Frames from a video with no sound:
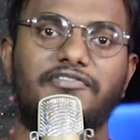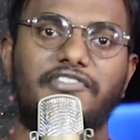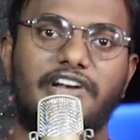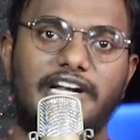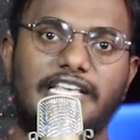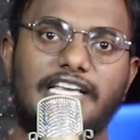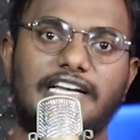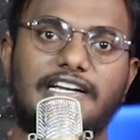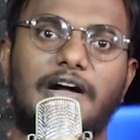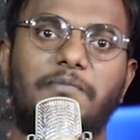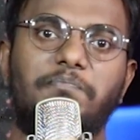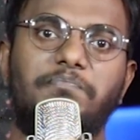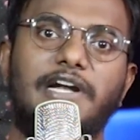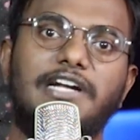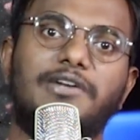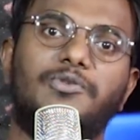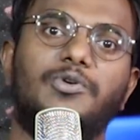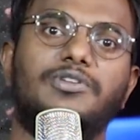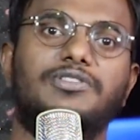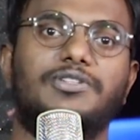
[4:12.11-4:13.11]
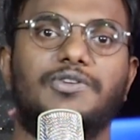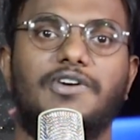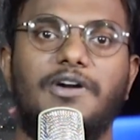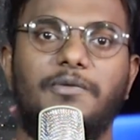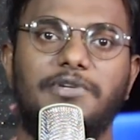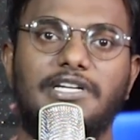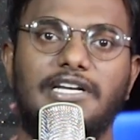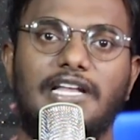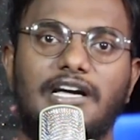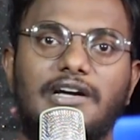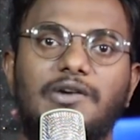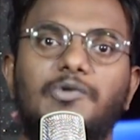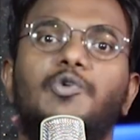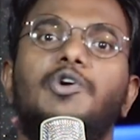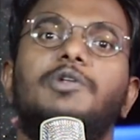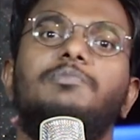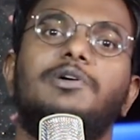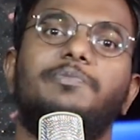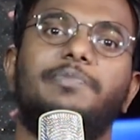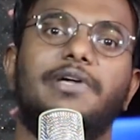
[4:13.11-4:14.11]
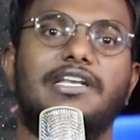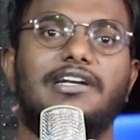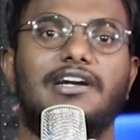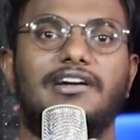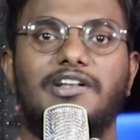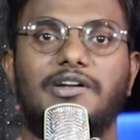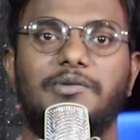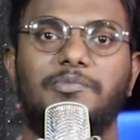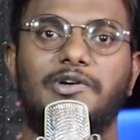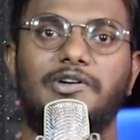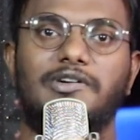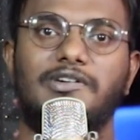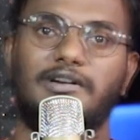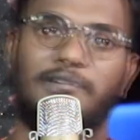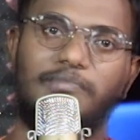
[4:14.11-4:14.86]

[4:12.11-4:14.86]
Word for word: வெளியே கம்ப்ளைண்ட் கொடுத்துட்டோம் அப்படின்னா குடும்ப பேர் கெட்டுருமோ